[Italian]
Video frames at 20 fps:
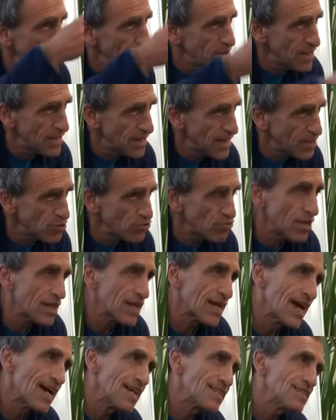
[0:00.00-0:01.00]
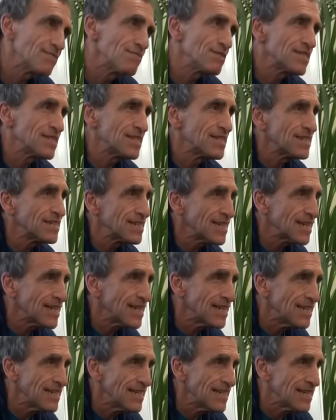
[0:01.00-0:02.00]
rimetterà sulla casa, ma se ne andrà in
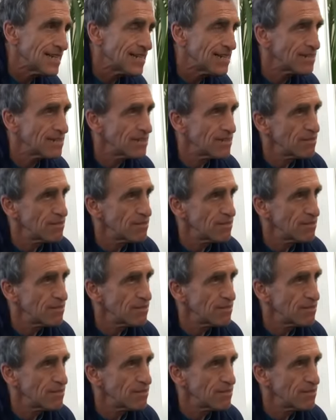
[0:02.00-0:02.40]
galera.